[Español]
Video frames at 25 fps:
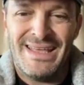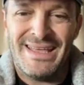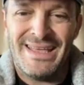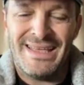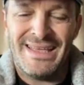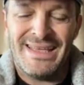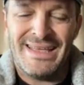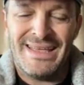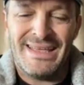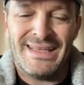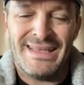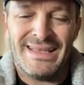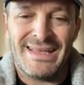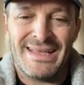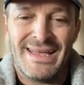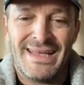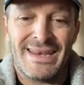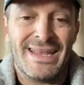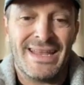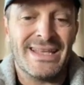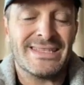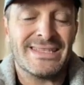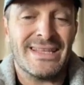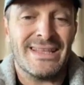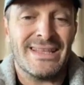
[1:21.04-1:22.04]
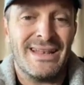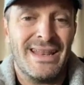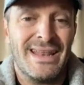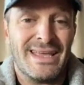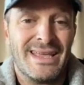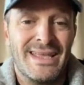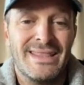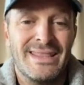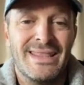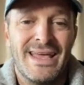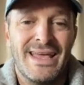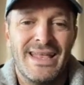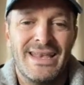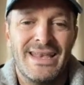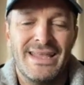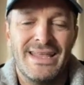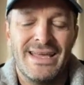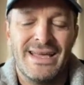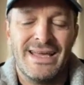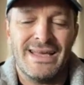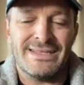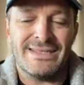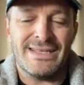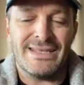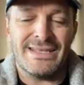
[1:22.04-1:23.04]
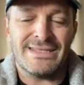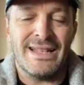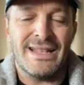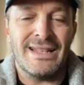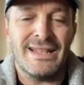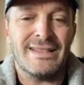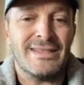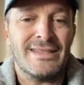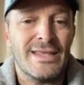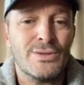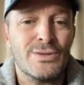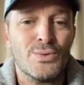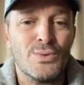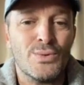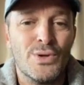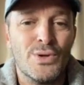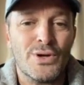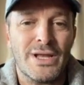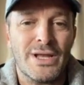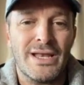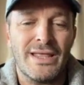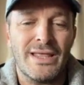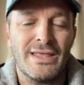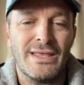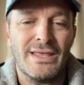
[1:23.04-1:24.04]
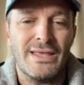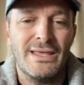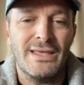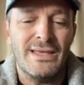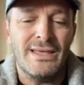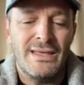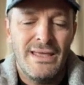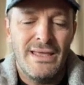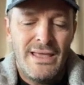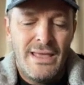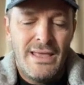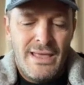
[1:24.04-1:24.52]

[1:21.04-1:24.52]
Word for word: Eh, carreras legendarias es el título que le di.